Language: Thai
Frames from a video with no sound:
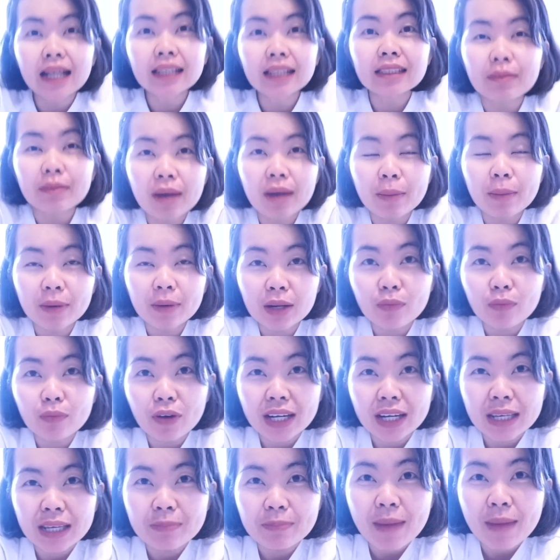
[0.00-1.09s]
สำหรับคลิปวัน
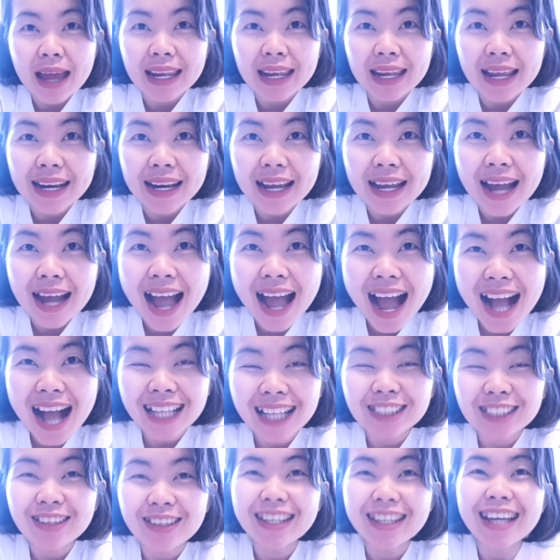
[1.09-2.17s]
นี้ไปแล้วนะคะ สวัสดี